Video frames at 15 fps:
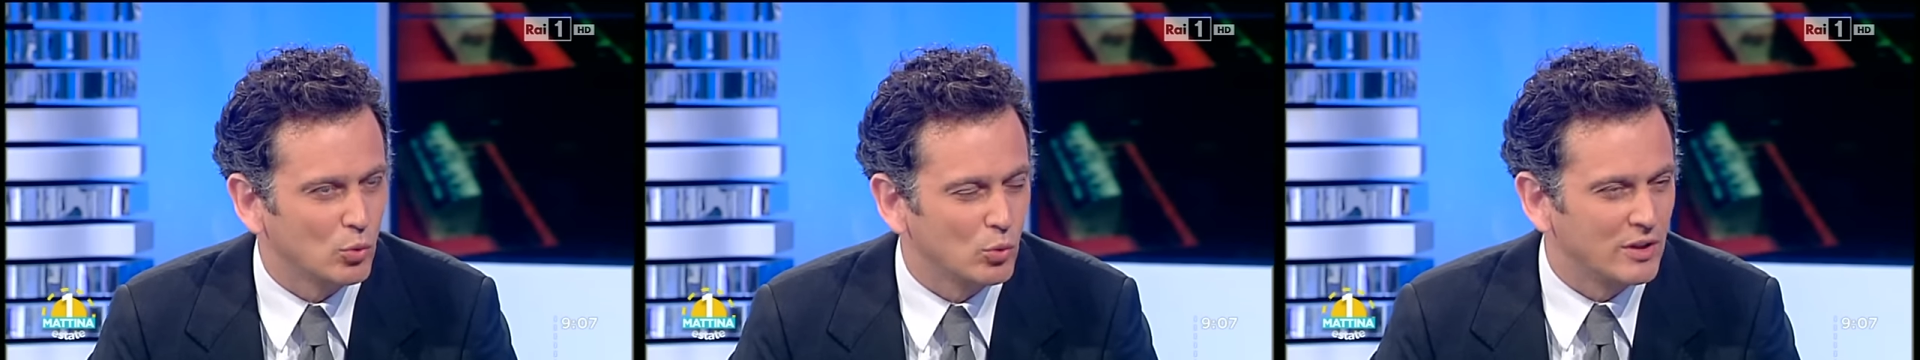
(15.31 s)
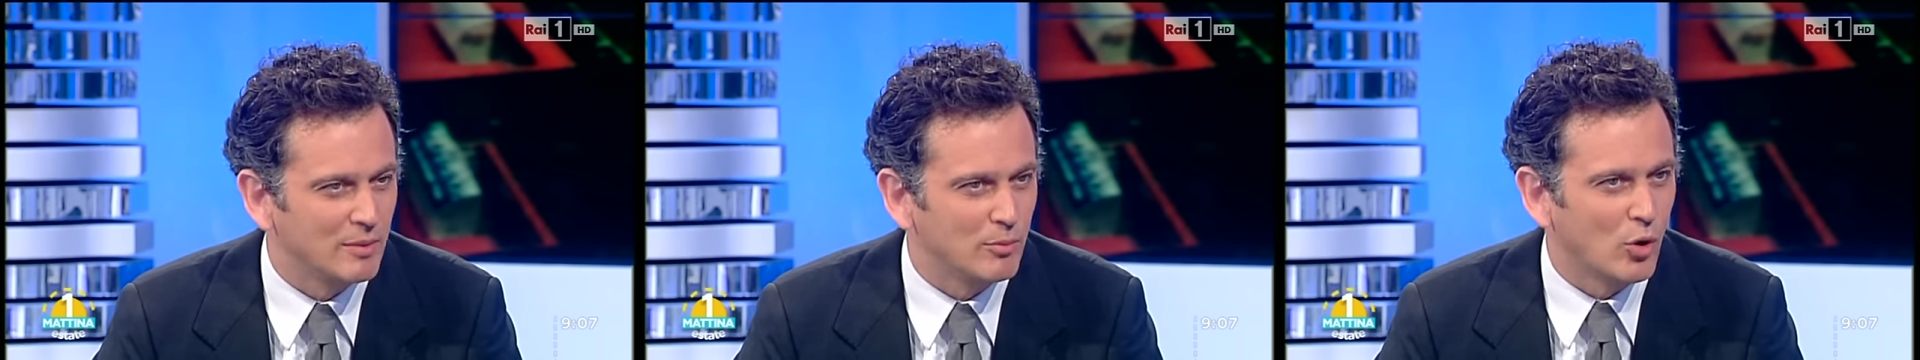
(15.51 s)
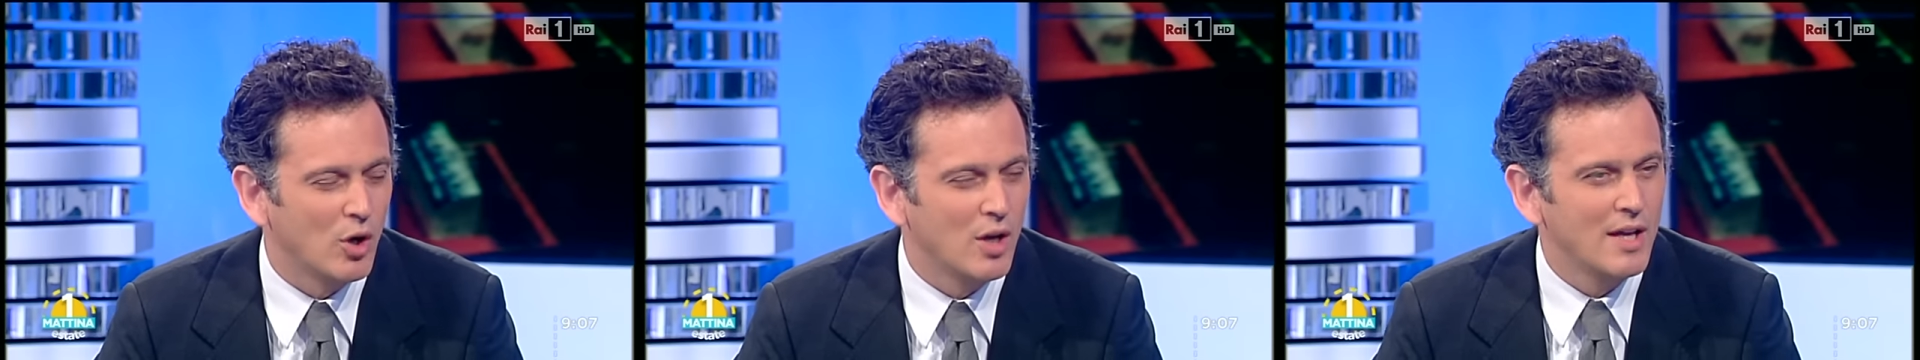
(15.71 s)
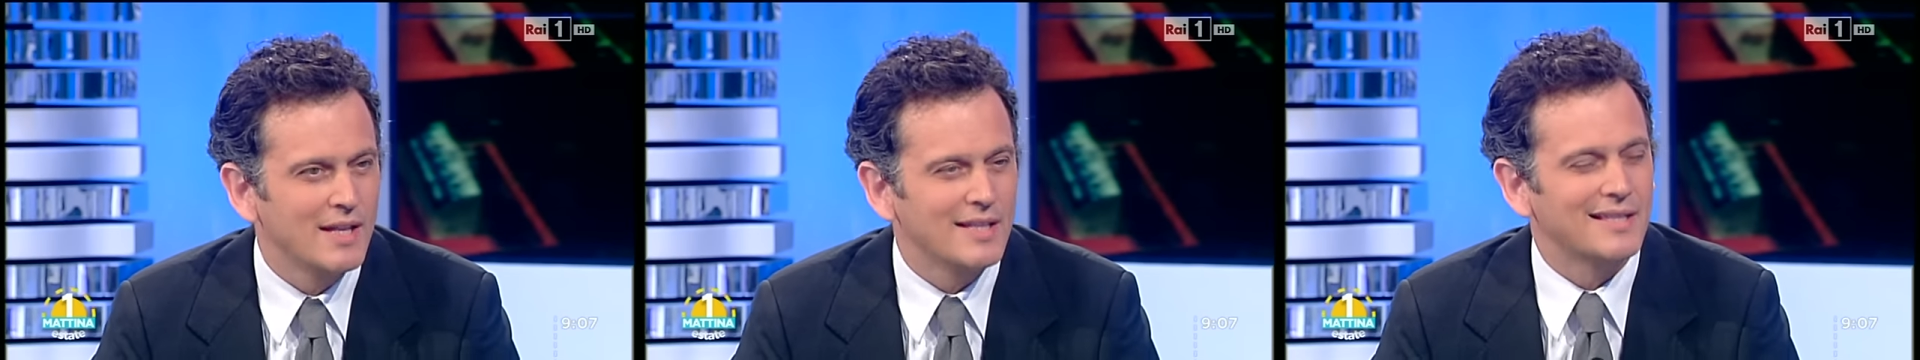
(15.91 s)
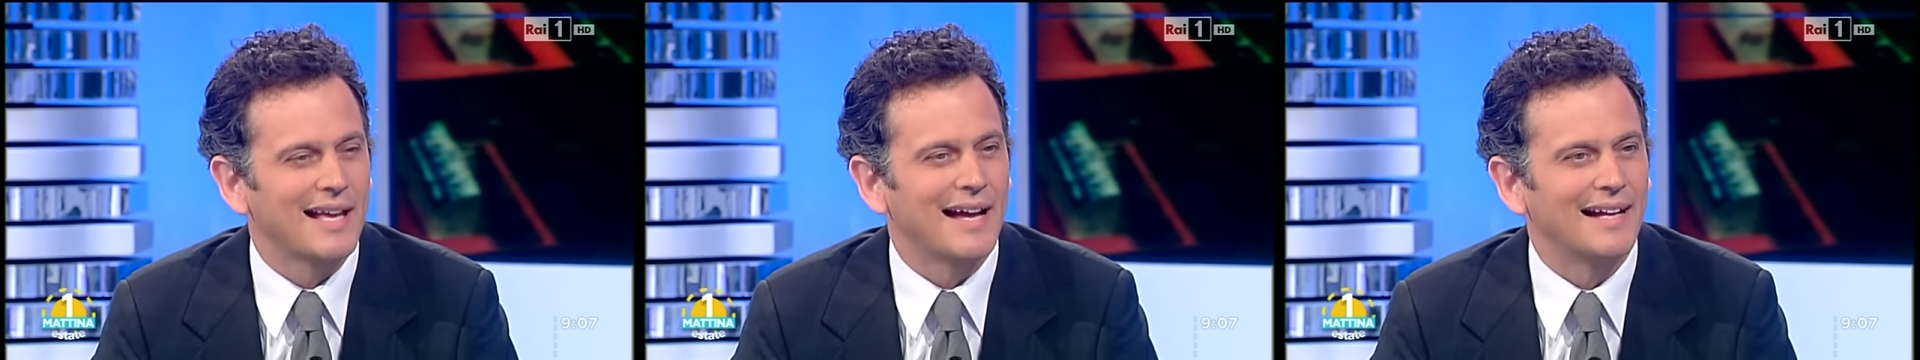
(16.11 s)
l'ultimo
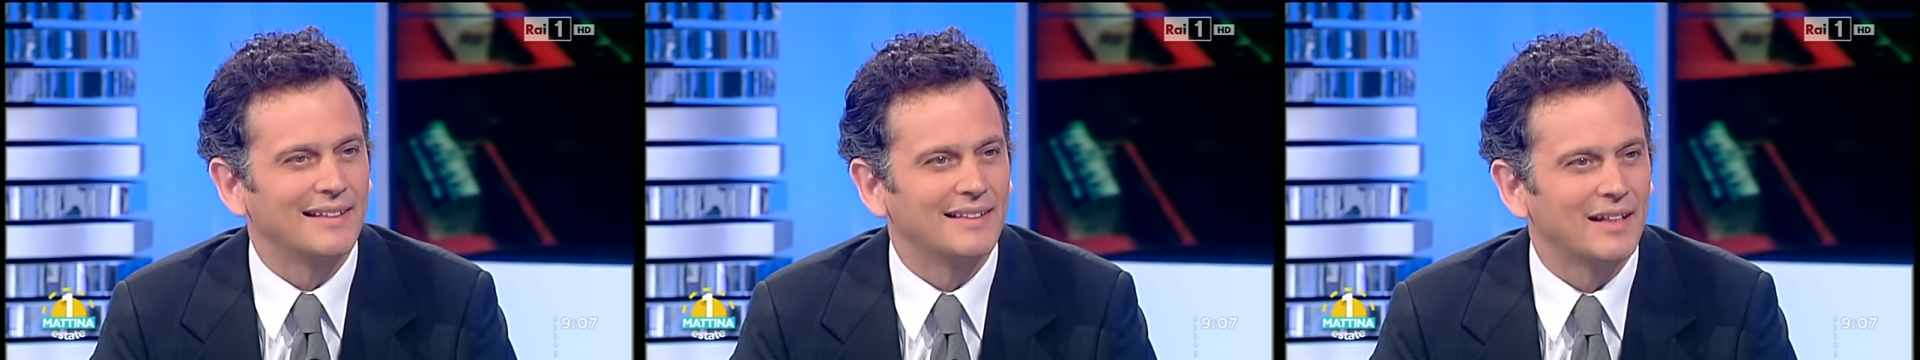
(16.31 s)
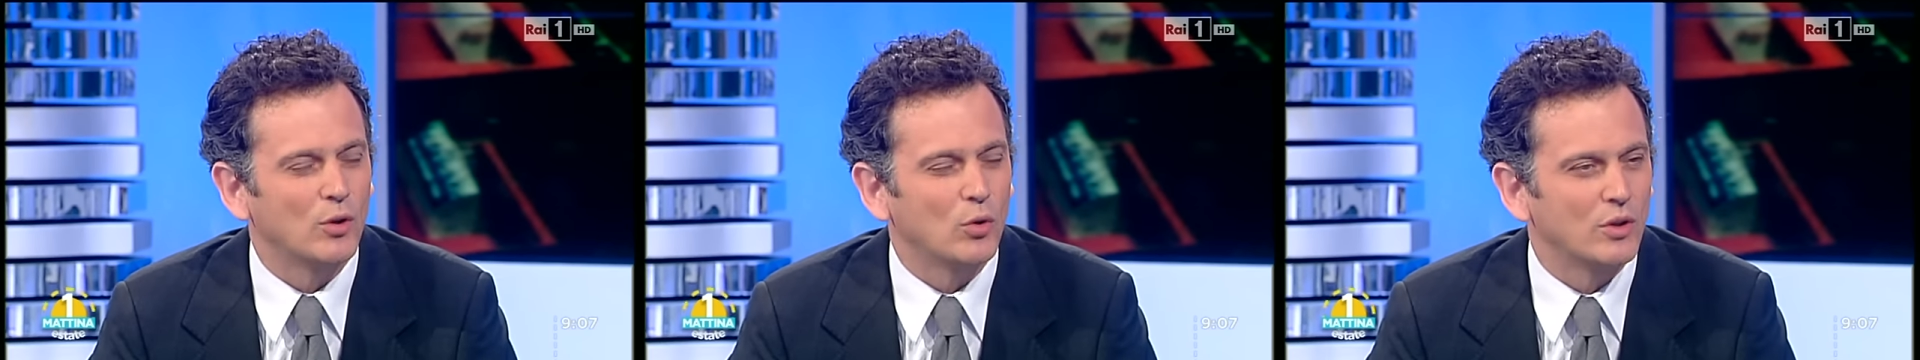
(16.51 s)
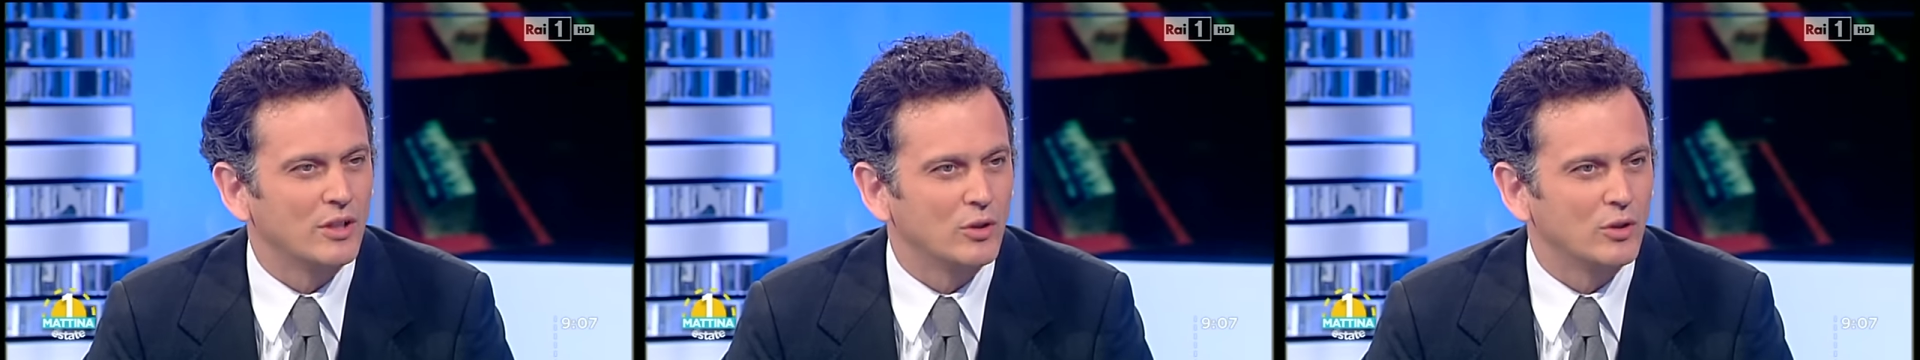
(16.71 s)
scandalo